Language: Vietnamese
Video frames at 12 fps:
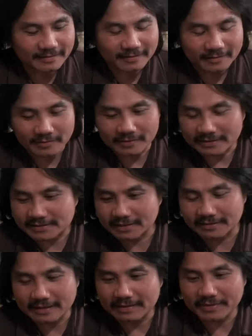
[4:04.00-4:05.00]
Thật
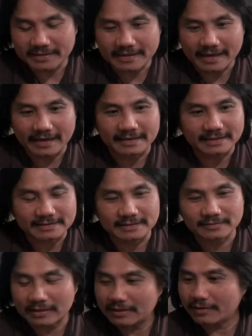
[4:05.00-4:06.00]
sự ra bây giờ, thật sự
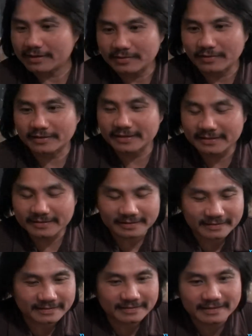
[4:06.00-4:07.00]
tôi đã nói rồi, khi
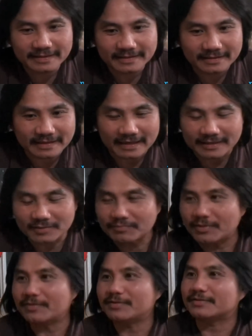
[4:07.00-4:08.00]
khi người ta đã chống
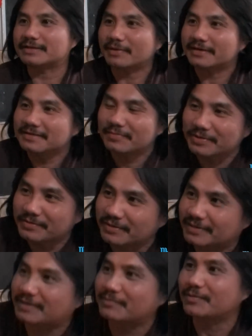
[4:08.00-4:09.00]
đối rồi thì bất cứ một điều gì
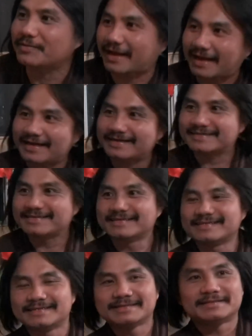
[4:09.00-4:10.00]
người ta chống đối cả.
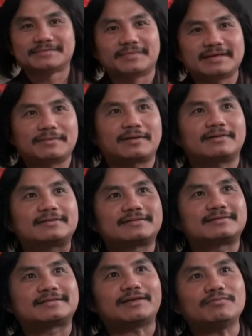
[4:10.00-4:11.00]
Bây giờ mình nói
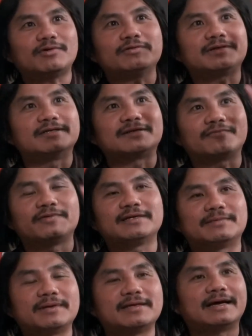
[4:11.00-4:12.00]
chống đối từ trong phía
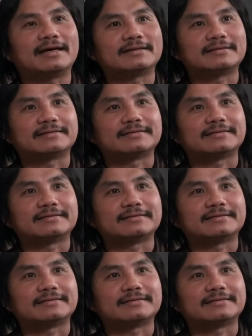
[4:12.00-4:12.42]
gì bây giờ.